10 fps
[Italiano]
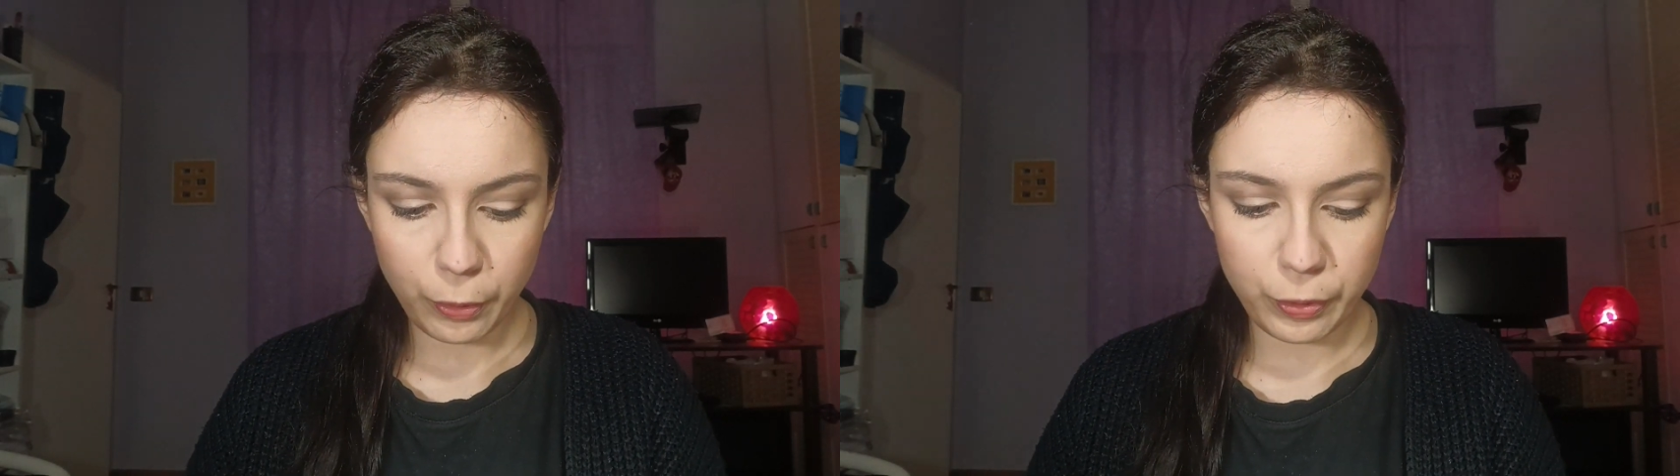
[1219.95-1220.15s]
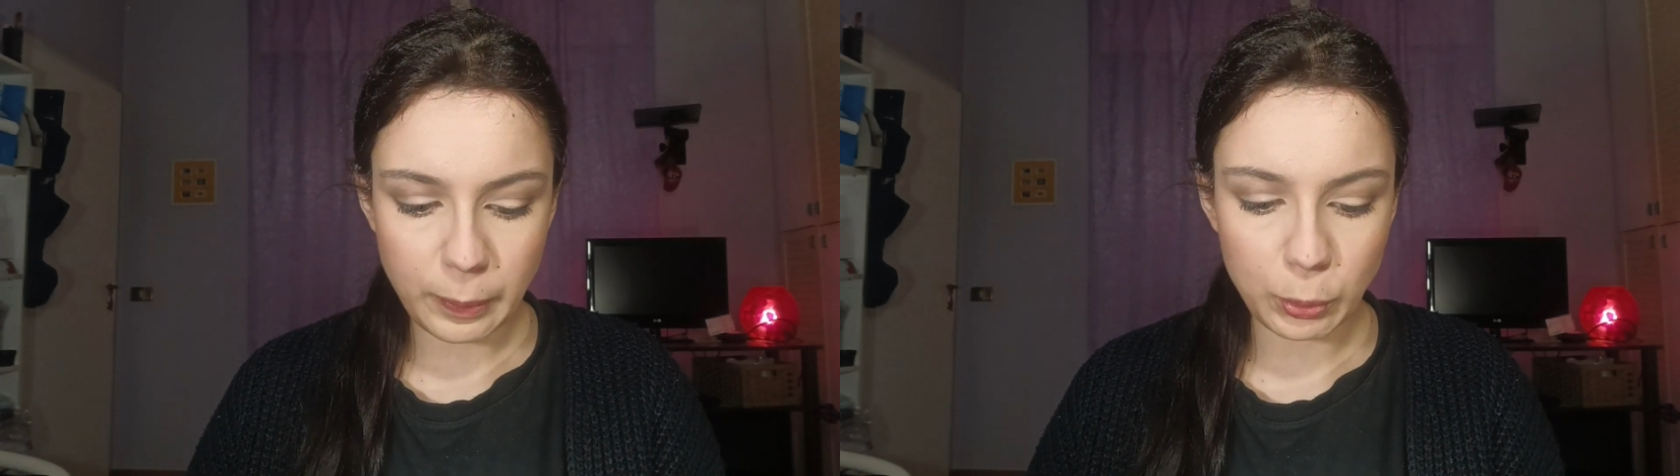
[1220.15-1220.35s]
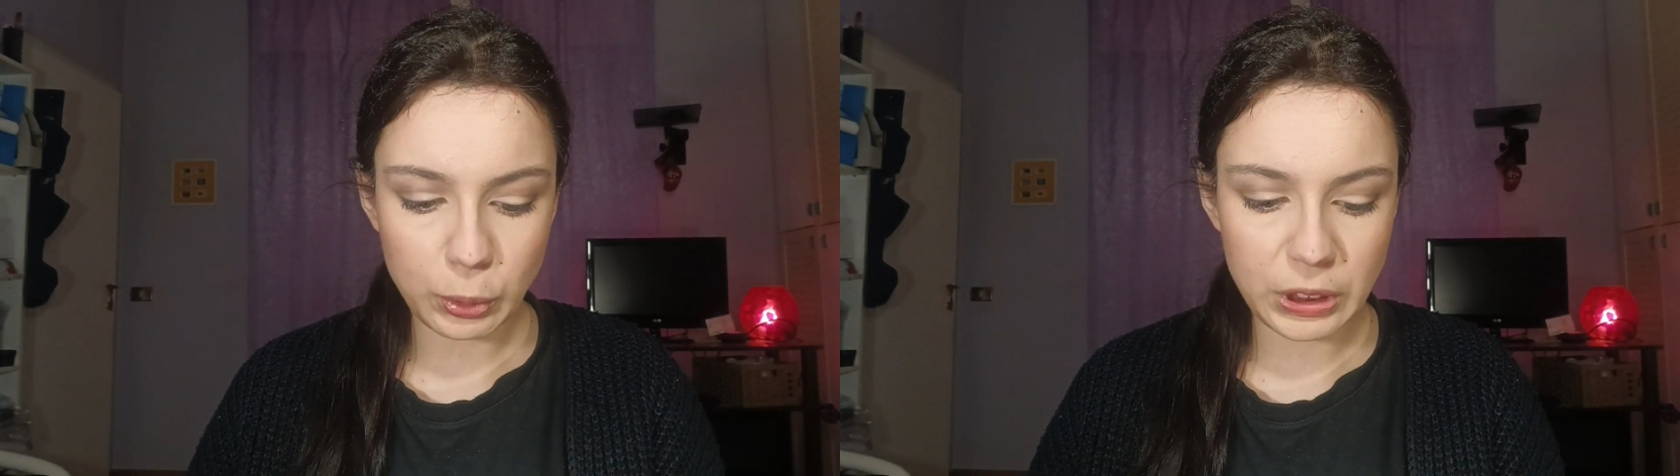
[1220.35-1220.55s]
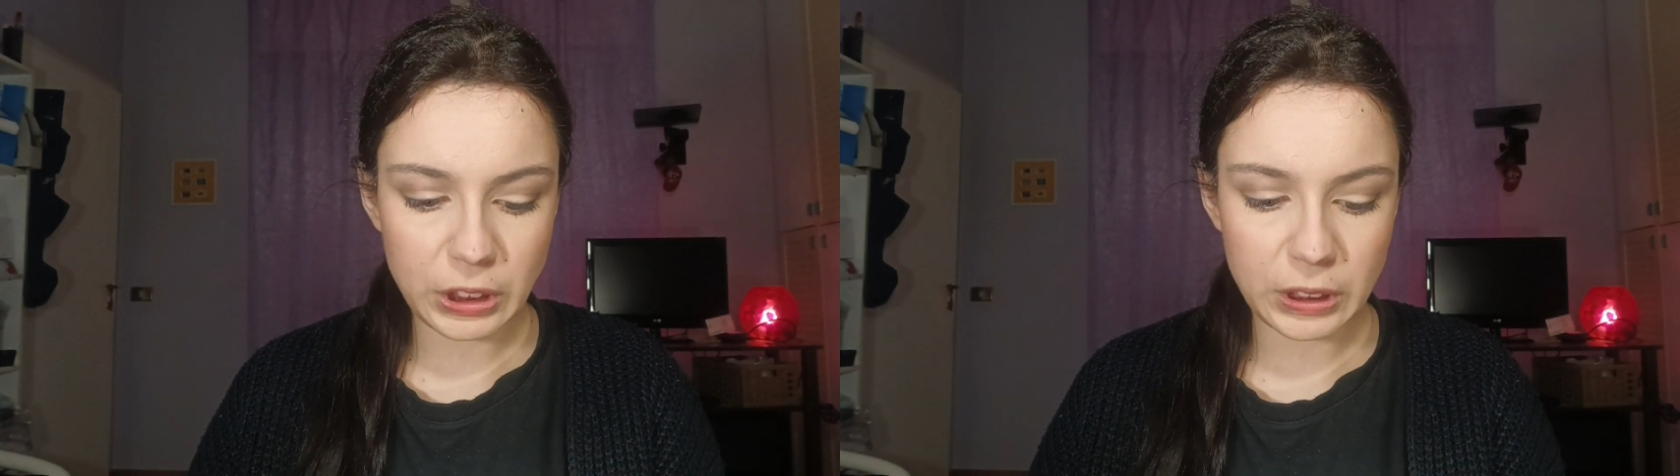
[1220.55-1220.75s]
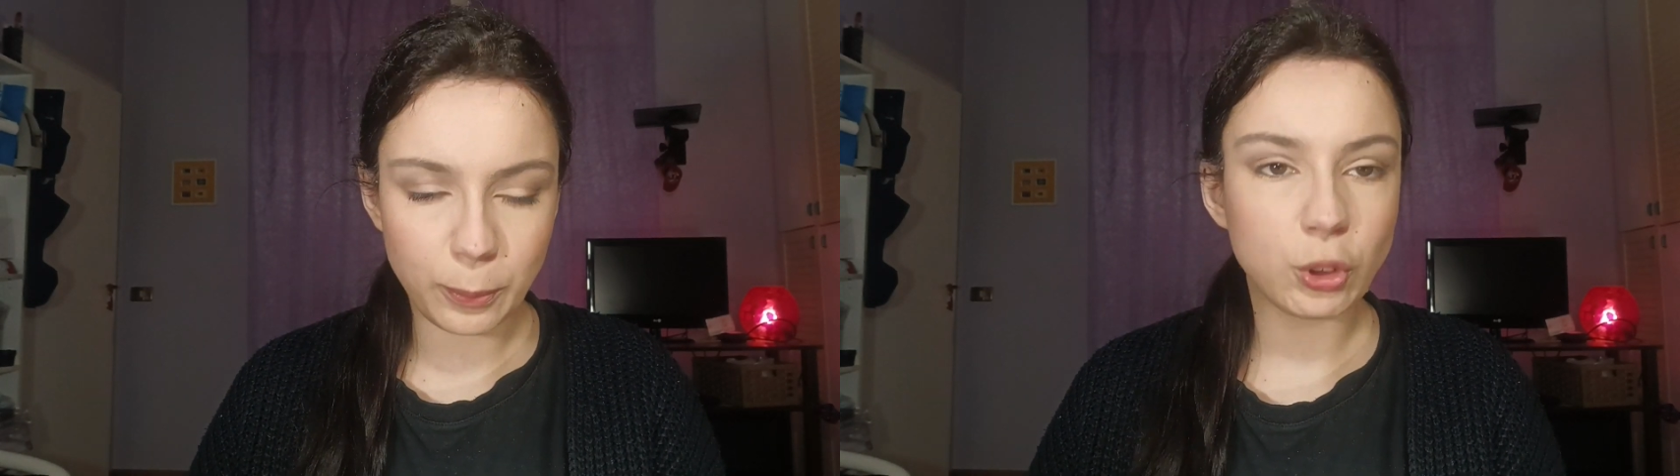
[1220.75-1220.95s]

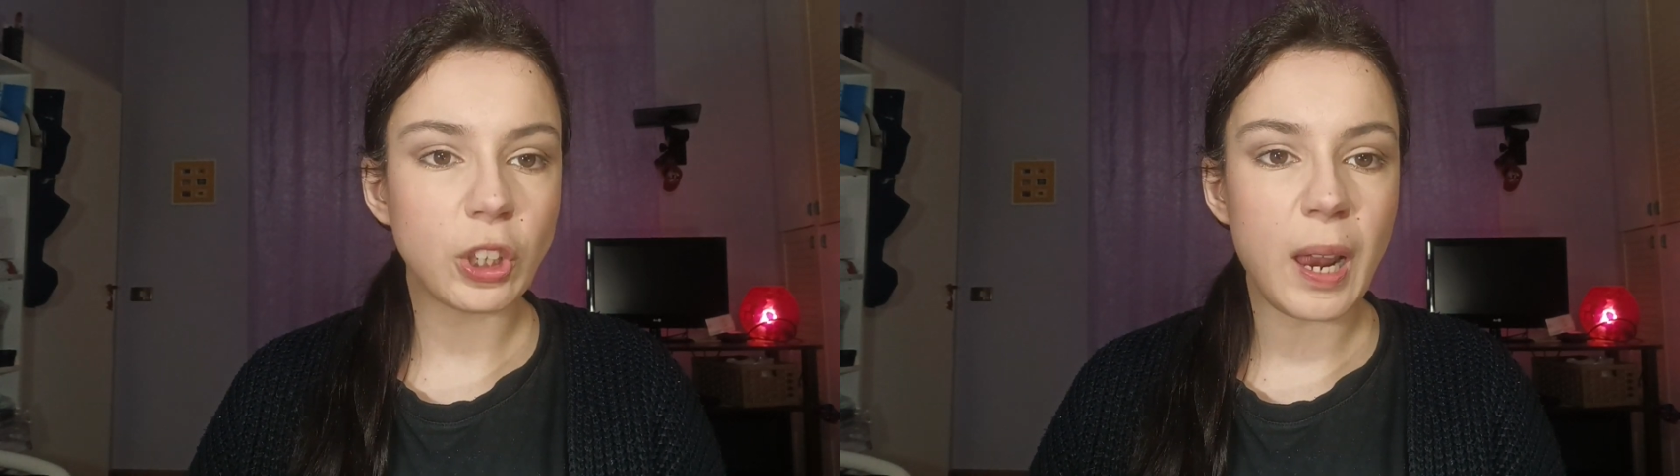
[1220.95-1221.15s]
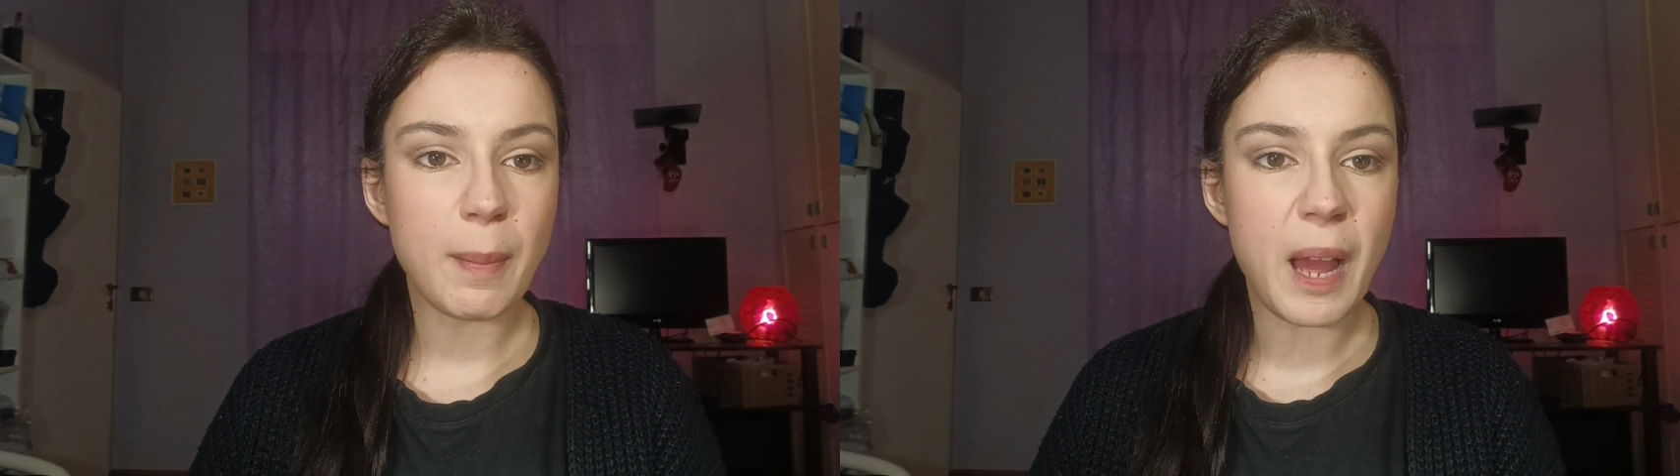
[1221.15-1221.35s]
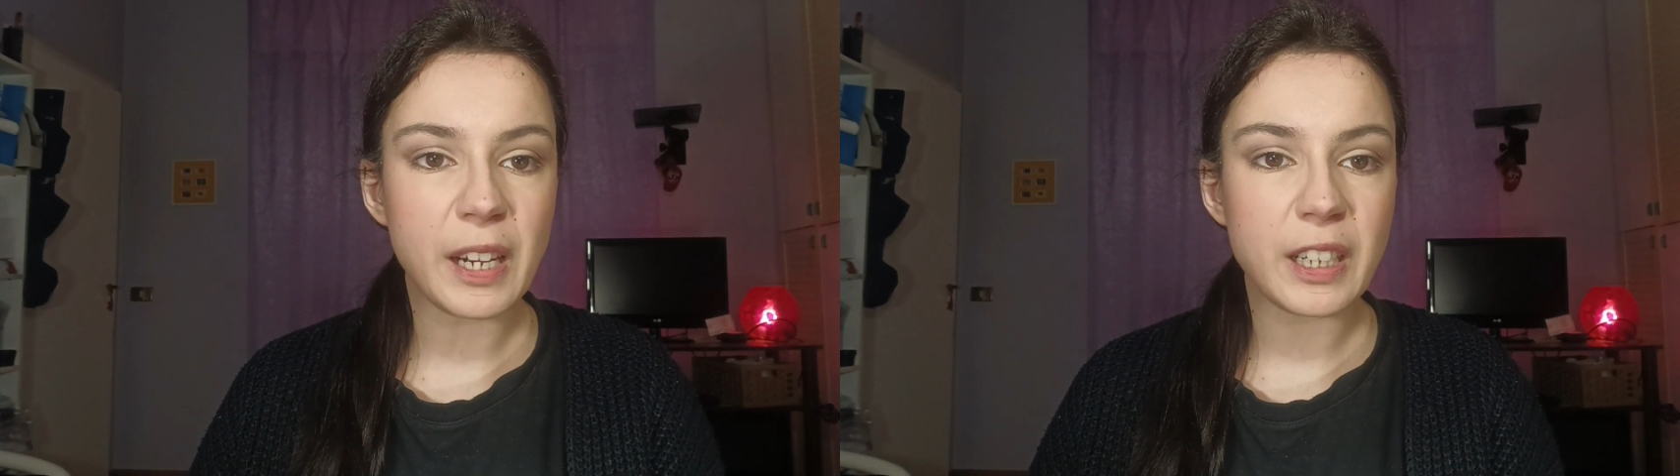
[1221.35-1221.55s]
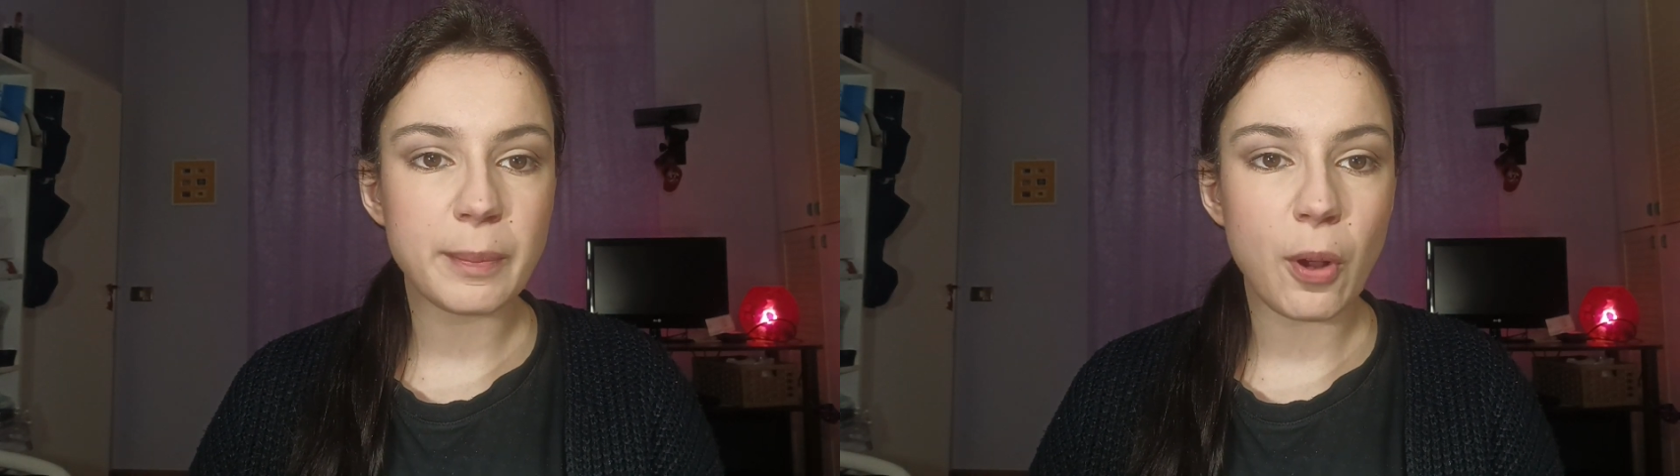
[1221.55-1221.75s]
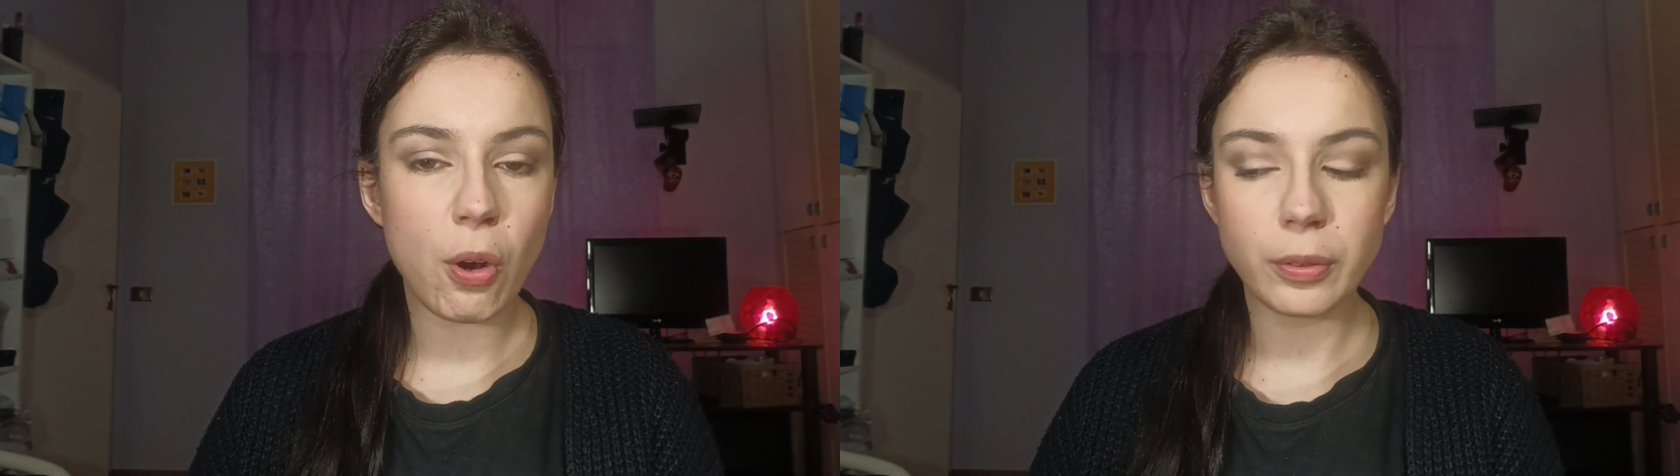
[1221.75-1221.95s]
famosissimo,
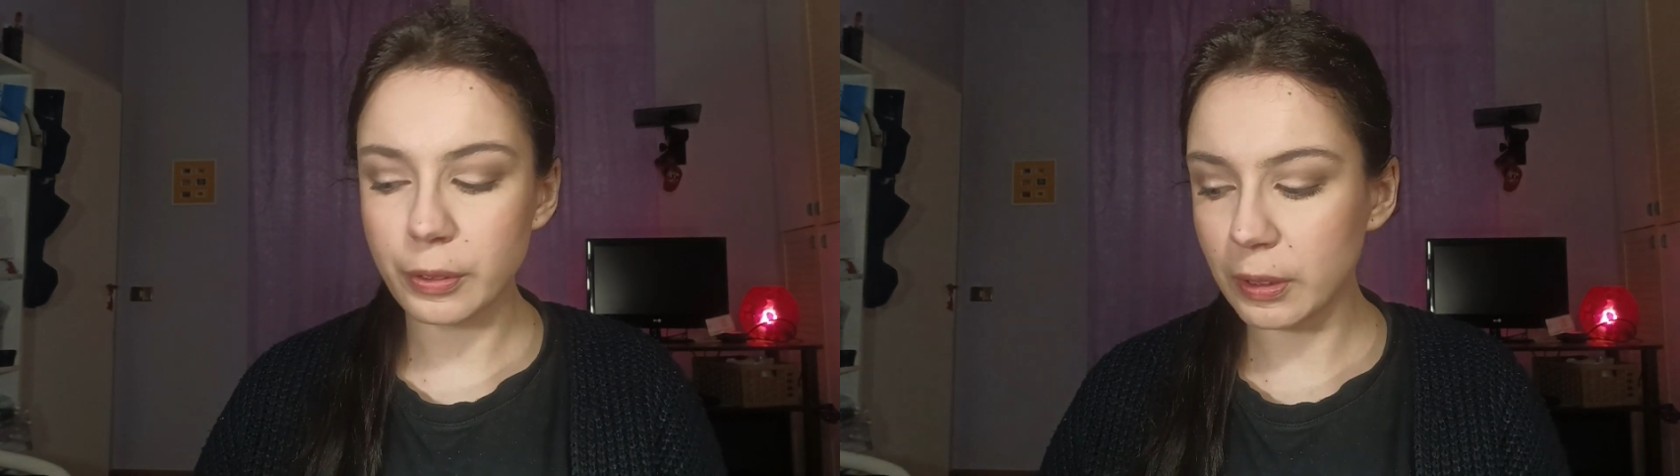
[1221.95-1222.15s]
celeberrimo